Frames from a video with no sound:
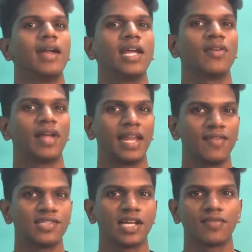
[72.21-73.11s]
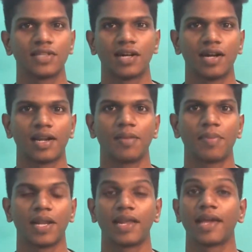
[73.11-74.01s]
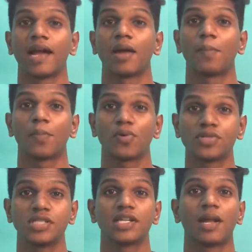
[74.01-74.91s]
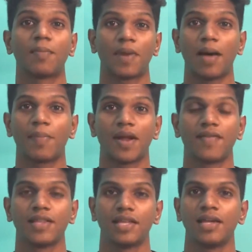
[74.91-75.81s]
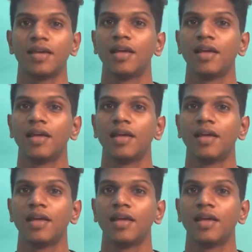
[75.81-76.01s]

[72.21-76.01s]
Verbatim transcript: நீங்களும் நிறைய விஷயங்கள் வந்து நான் ட்ரை பண்ணியிருக்கீங்க ஆனால் ப்ரொசீஜராக ப்ராப்பராக வந்து